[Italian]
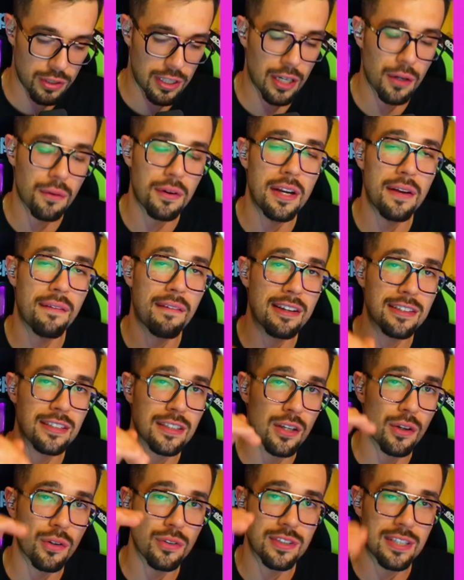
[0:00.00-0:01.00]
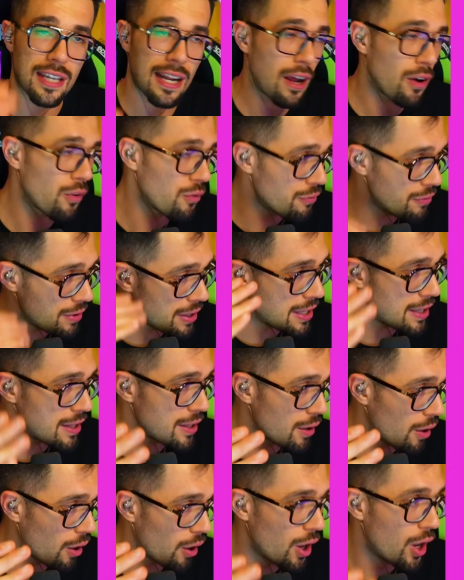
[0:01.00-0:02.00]
Tranquilli, questo non sarà un
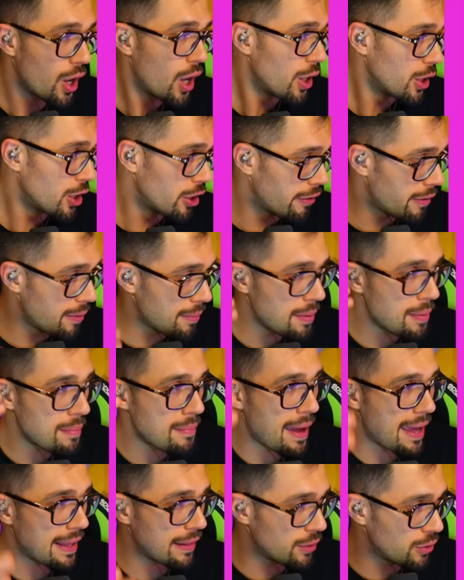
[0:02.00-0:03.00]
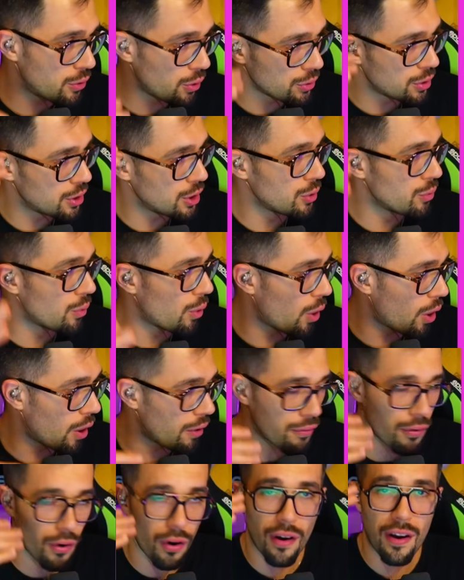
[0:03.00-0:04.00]
video dove mi metto di
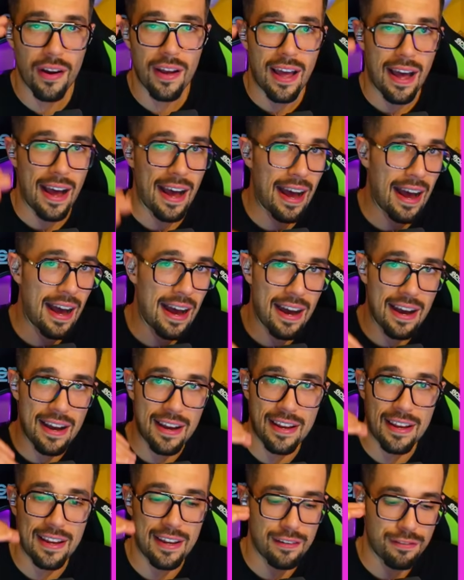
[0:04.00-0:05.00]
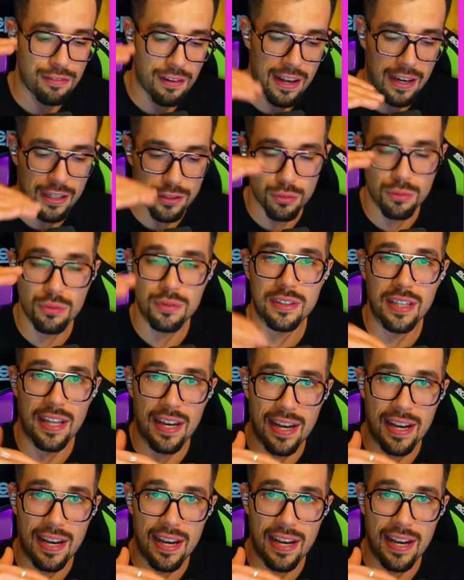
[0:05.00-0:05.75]
nuovo a eh, fare tutti